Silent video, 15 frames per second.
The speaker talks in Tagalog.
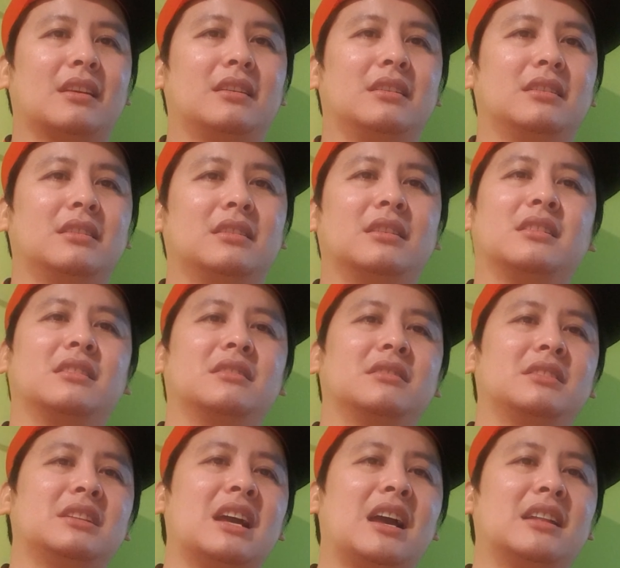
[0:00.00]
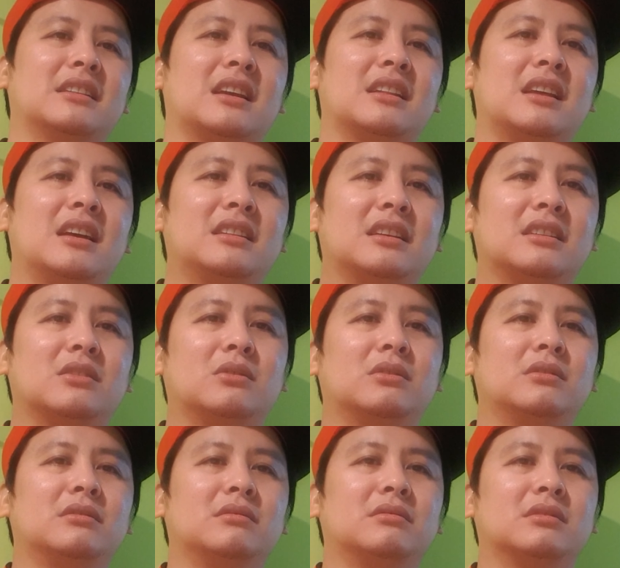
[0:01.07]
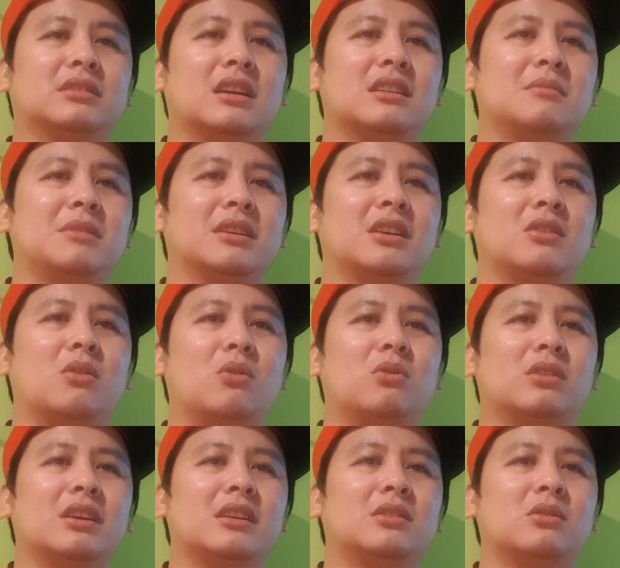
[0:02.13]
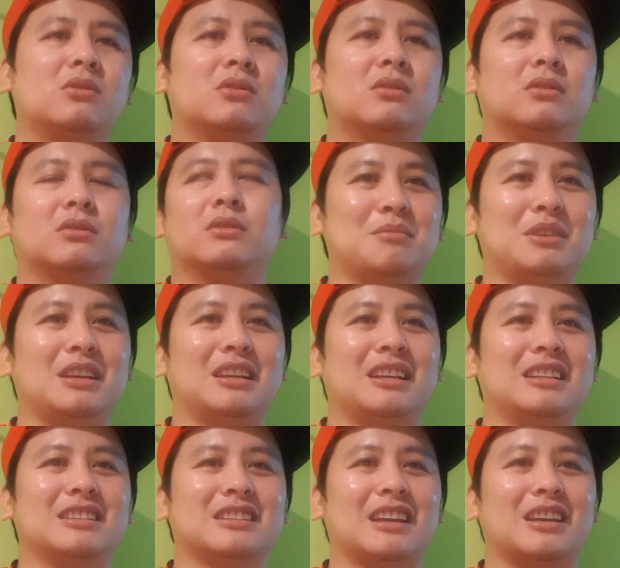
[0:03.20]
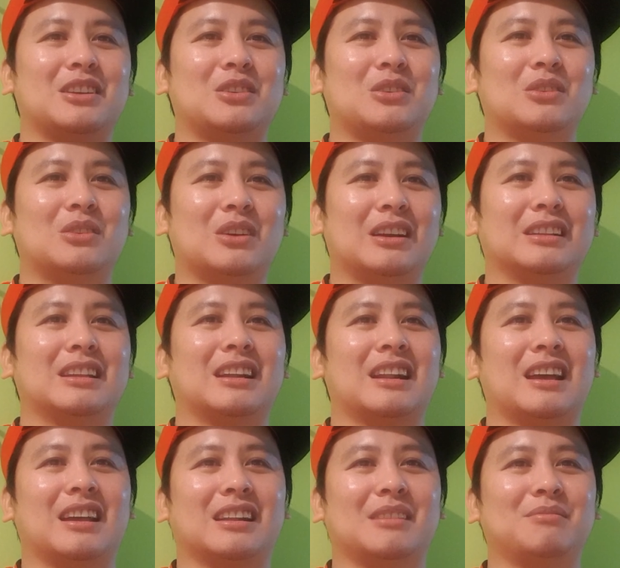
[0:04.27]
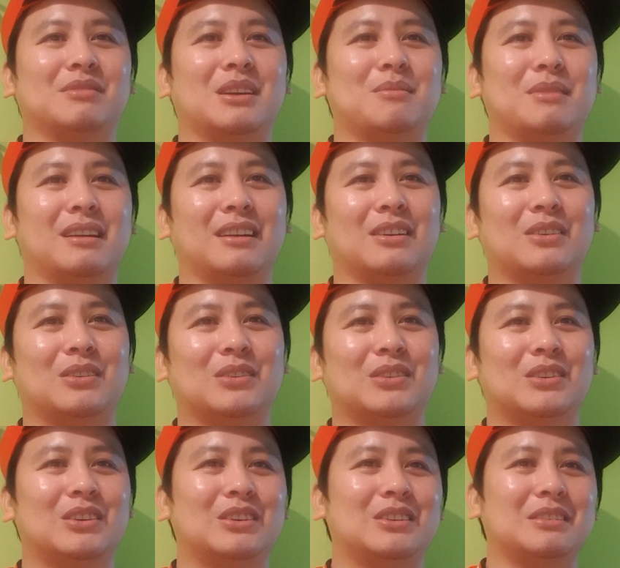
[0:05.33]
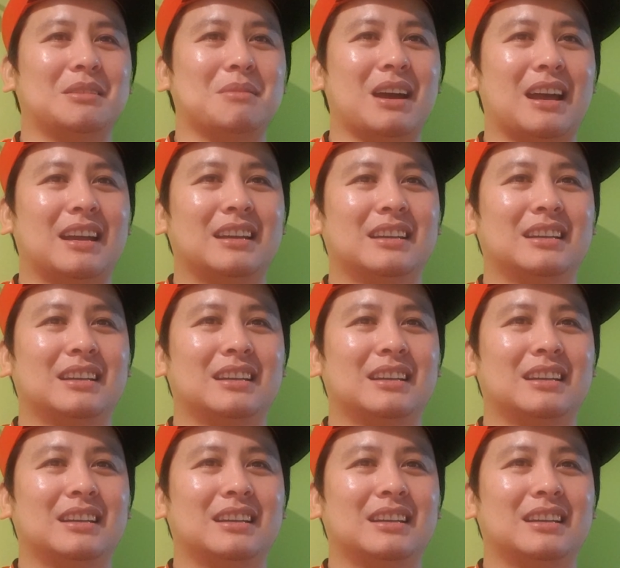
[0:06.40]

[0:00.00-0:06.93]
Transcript: uh, inaantay natin kung sana maging okay to sabihin sa inyo ang nararamdaman ko di ba